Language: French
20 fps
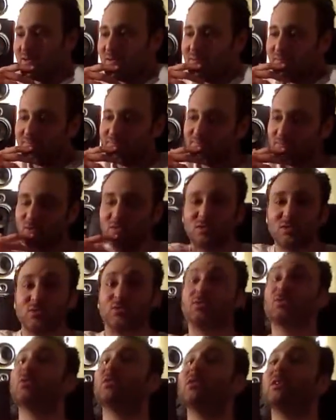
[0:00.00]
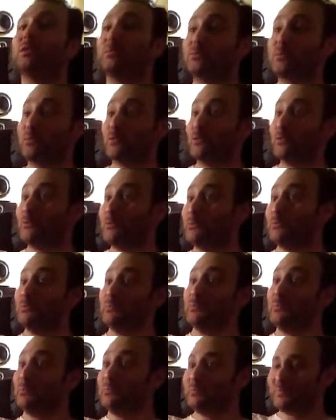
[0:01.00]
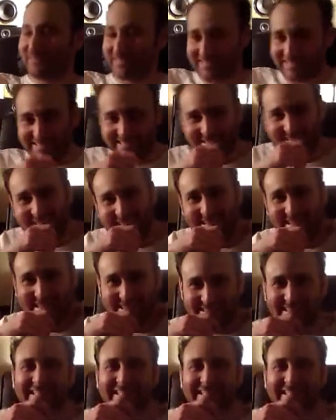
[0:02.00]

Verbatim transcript: Euh, quand il joue du violon, il est comme ça.